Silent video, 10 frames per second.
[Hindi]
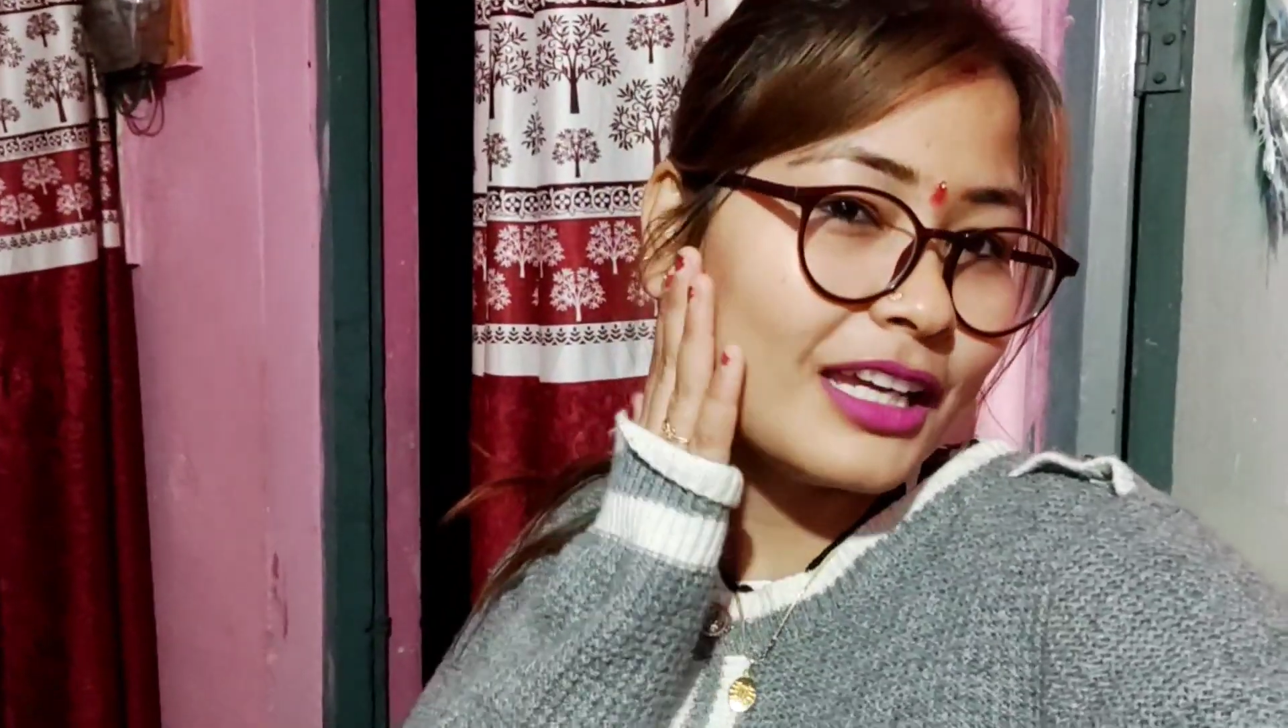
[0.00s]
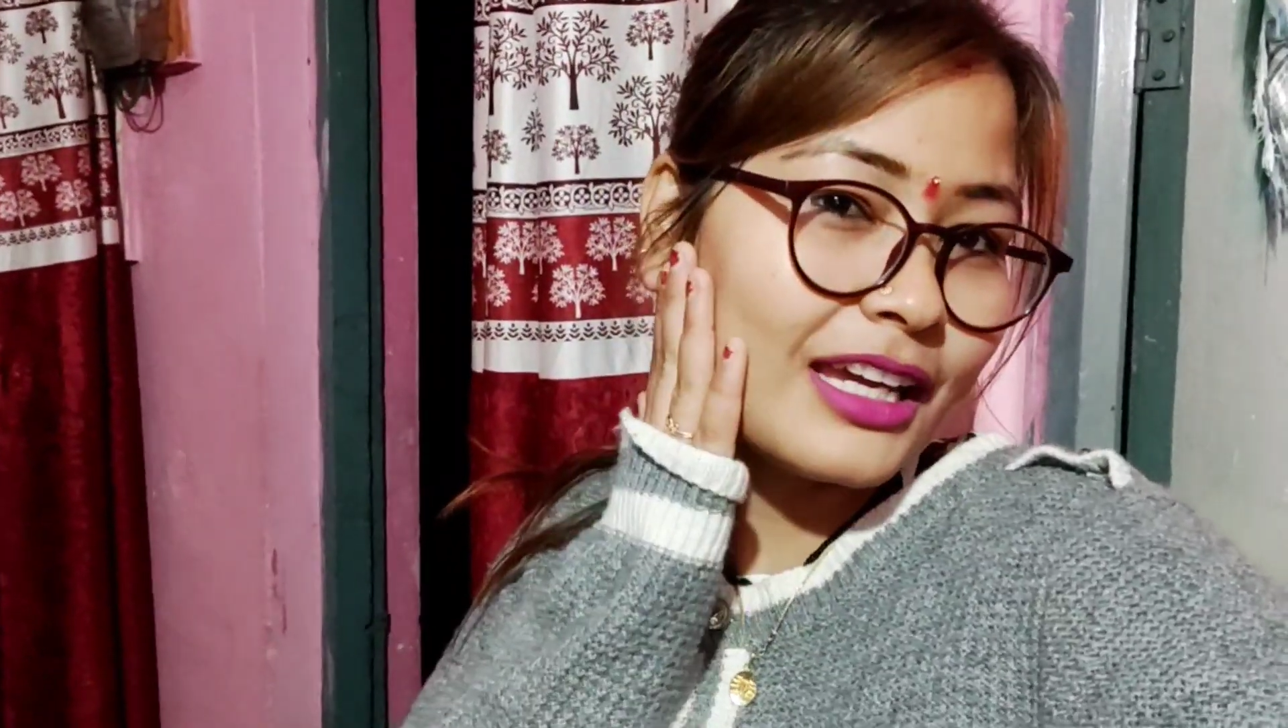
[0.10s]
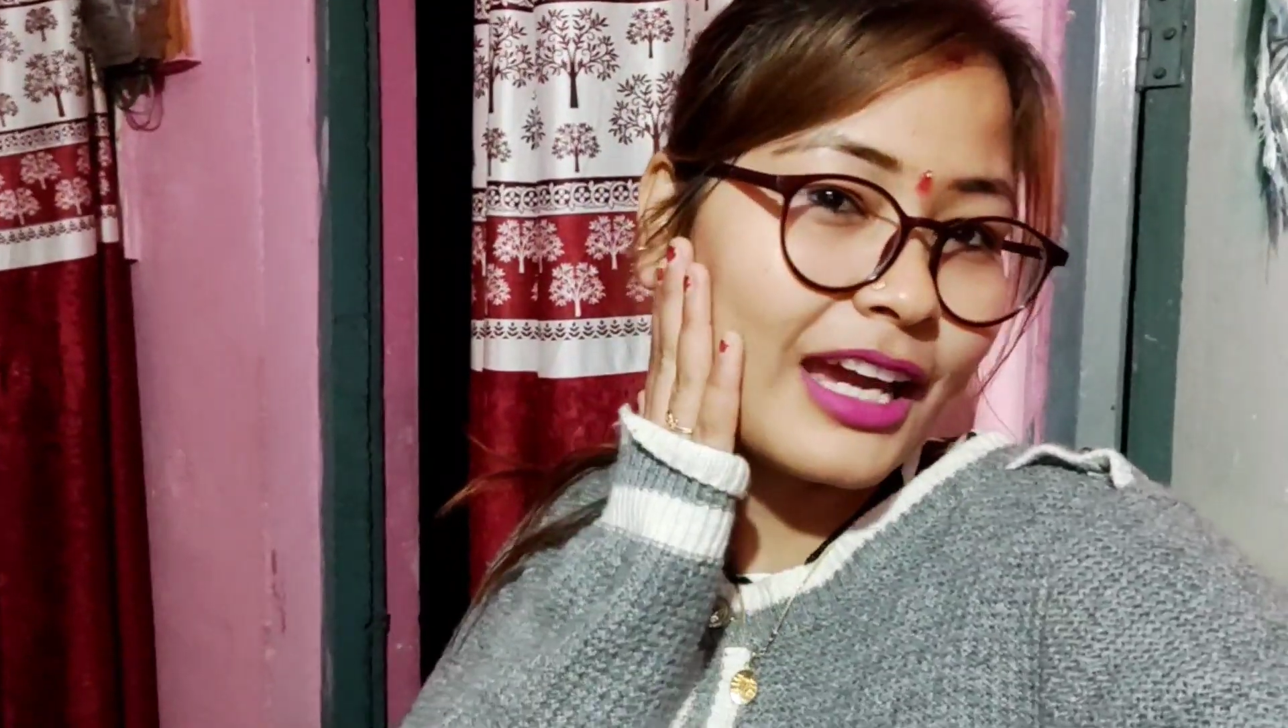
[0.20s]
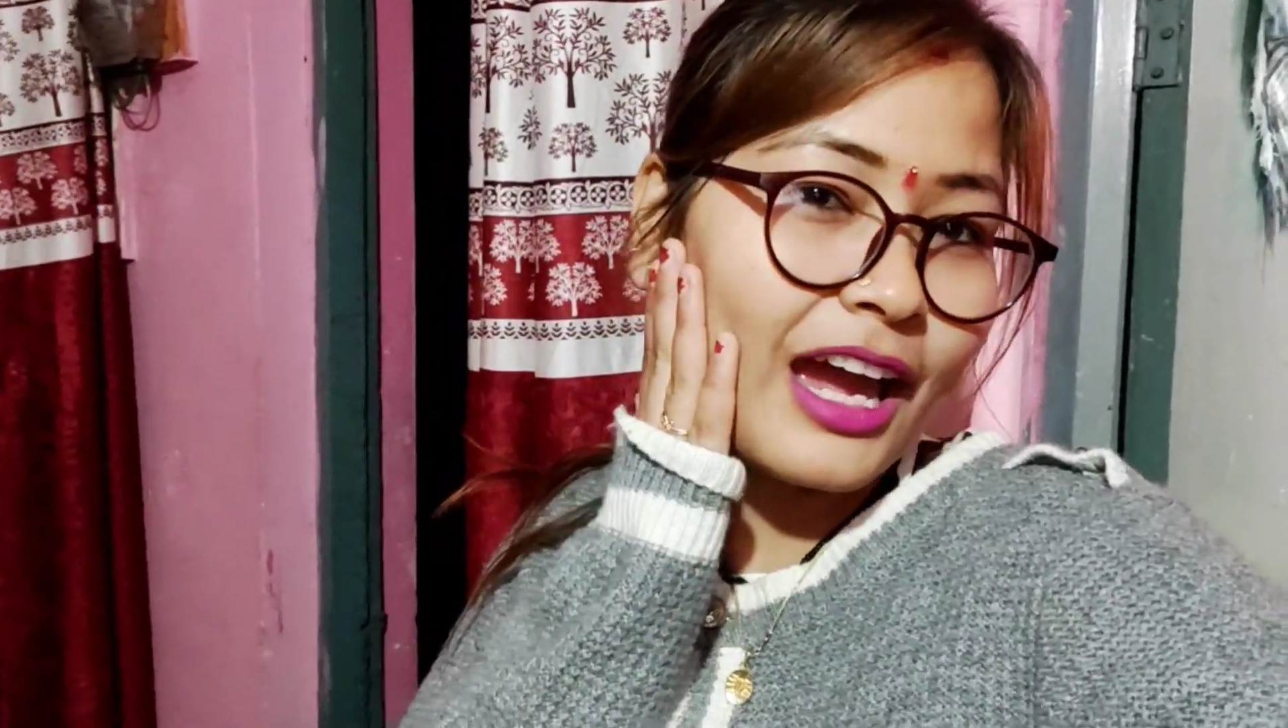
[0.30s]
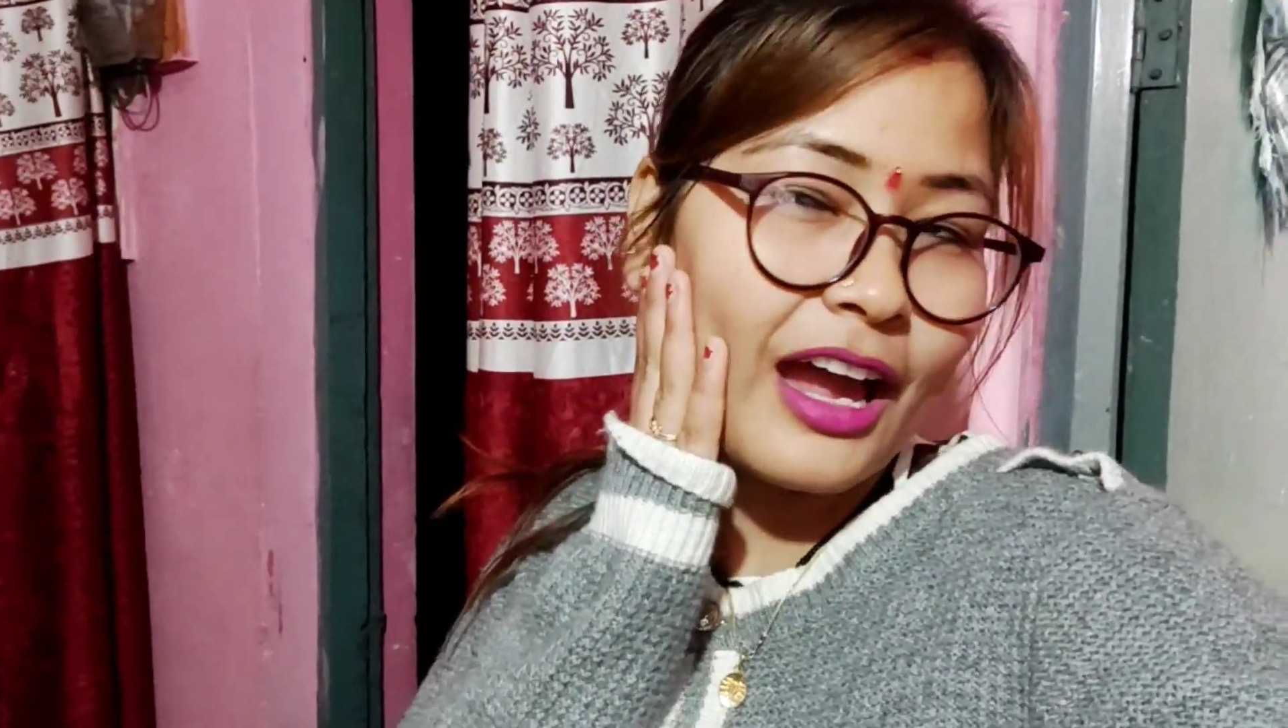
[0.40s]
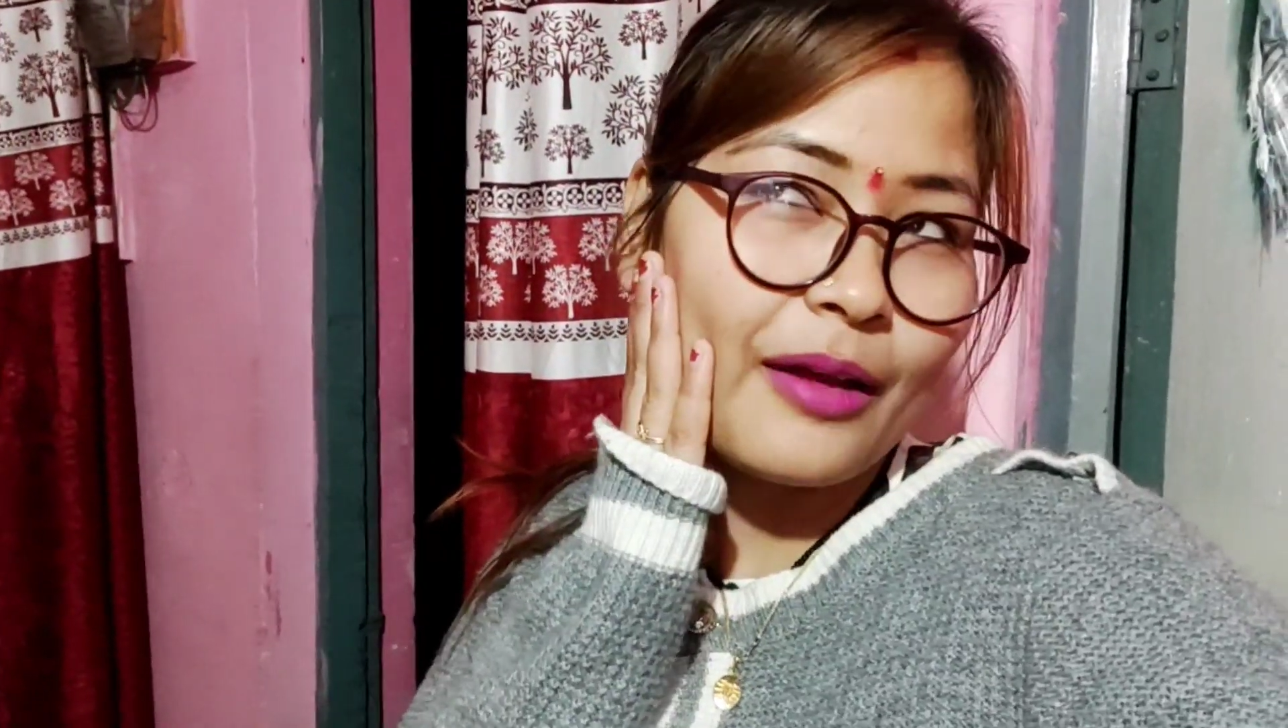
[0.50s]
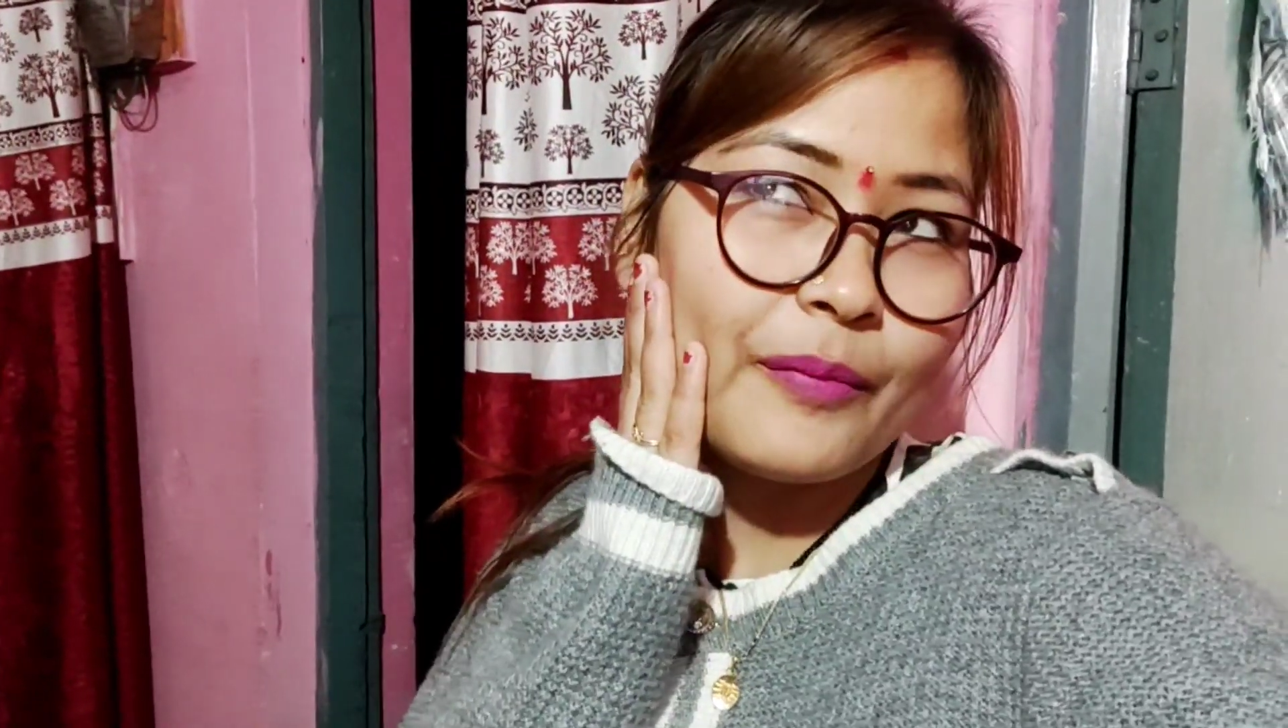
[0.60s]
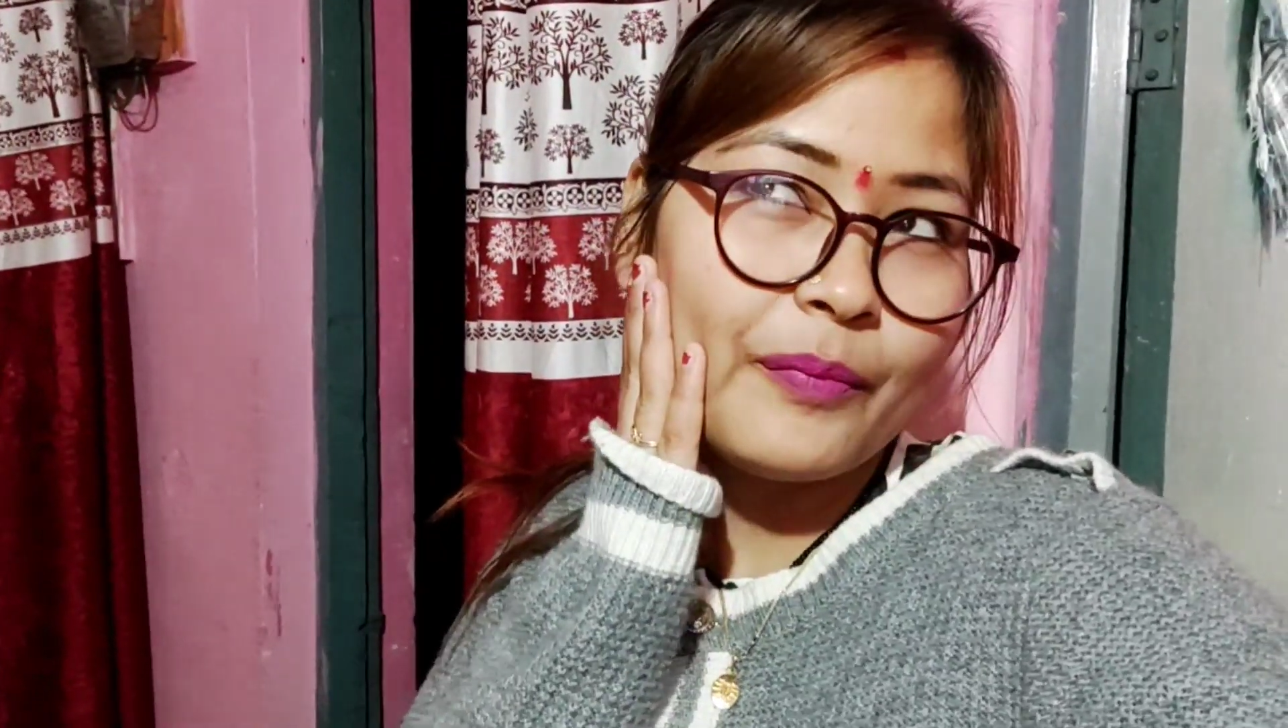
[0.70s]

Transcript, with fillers: ठीक है